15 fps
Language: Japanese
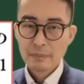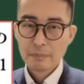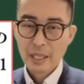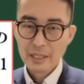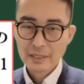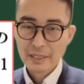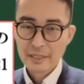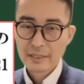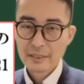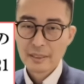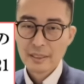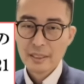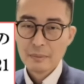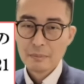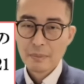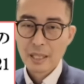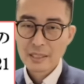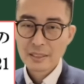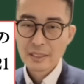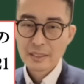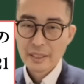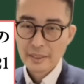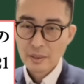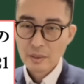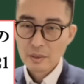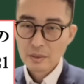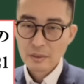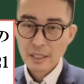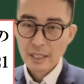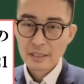×です。まずですね、よ
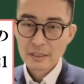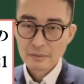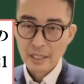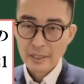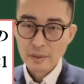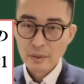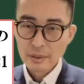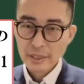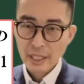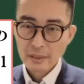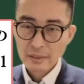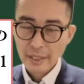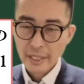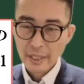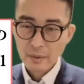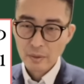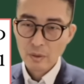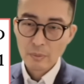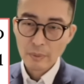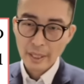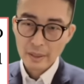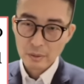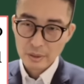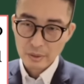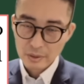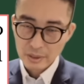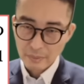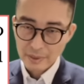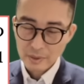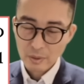んアール はよんひゃくへいほうメートルでご
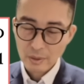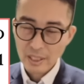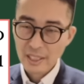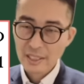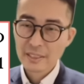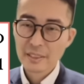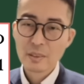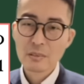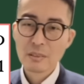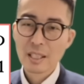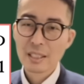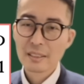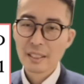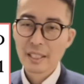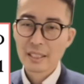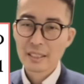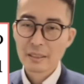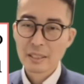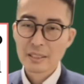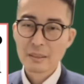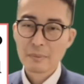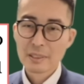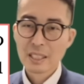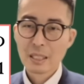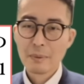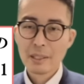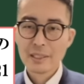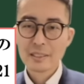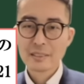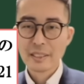ざいます。これがですね、よく分かってない方いらっしゃいます。た
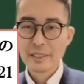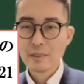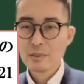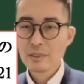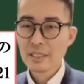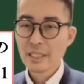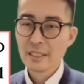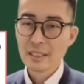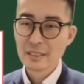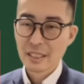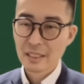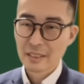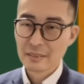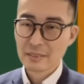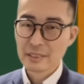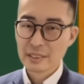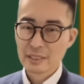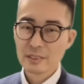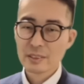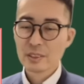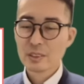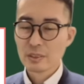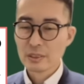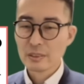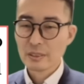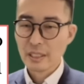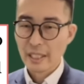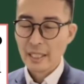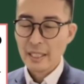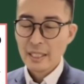まにですね、よんせんですかっていうふうに言う人いるん
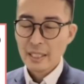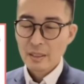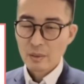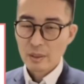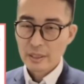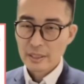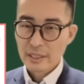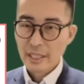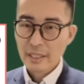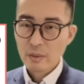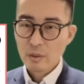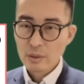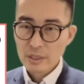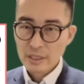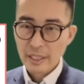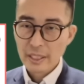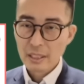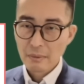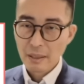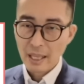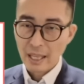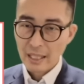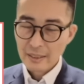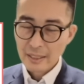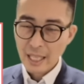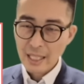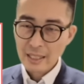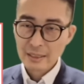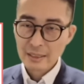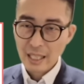で、これ試験、本試験では
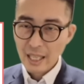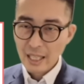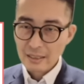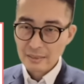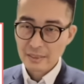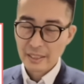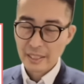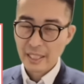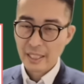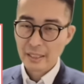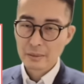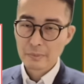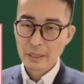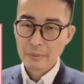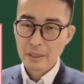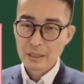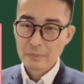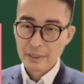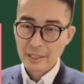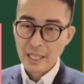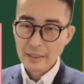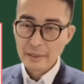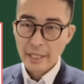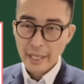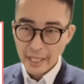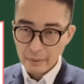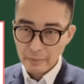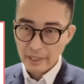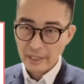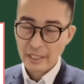何 アール って聞かれる場合もあれば、何
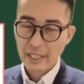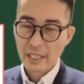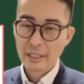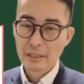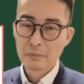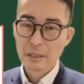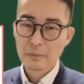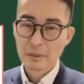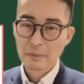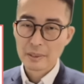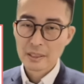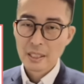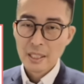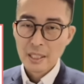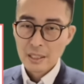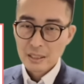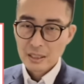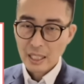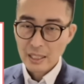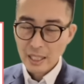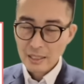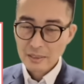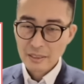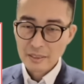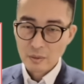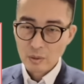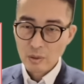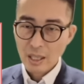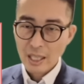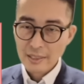平米で聞かれる場合もあります。必ずですね、
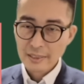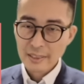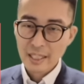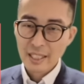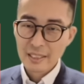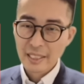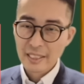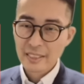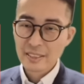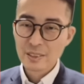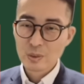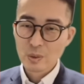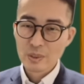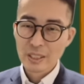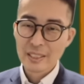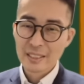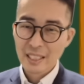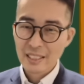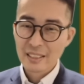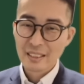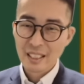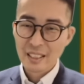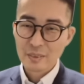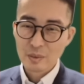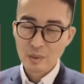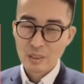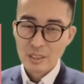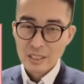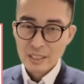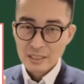この換算ができる状態になってない
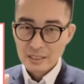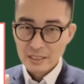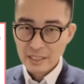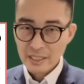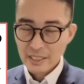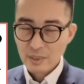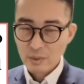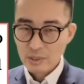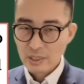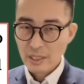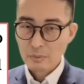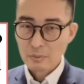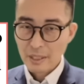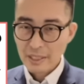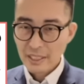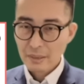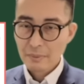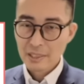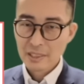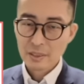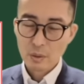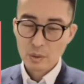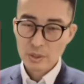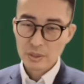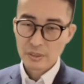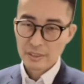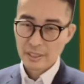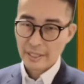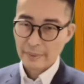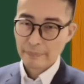と、知識を知ってても間違えますのでご注意く
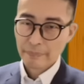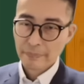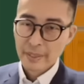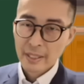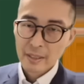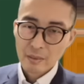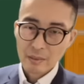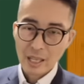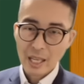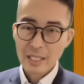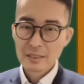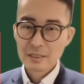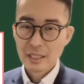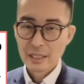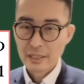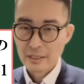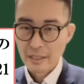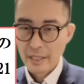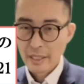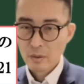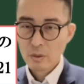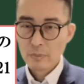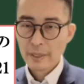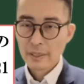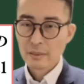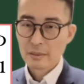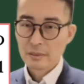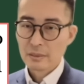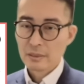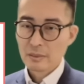ださい。これ アール からですね、平方
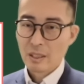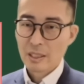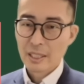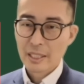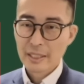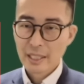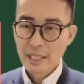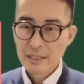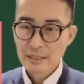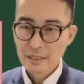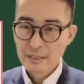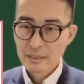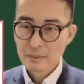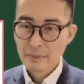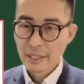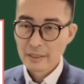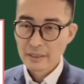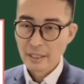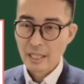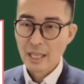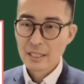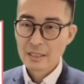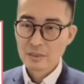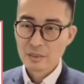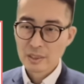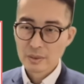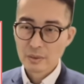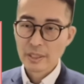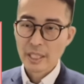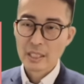メートルの値に換算する場合はですね、アール の
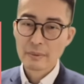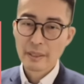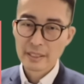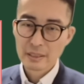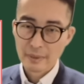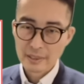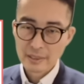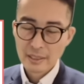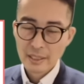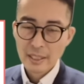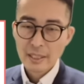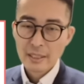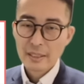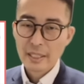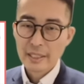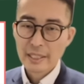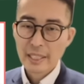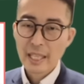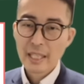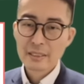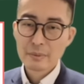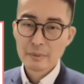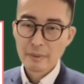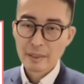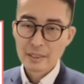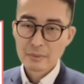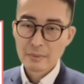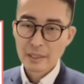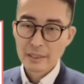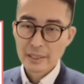値をひゃくばいします。で、にアール 未満、
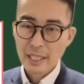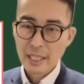つまりに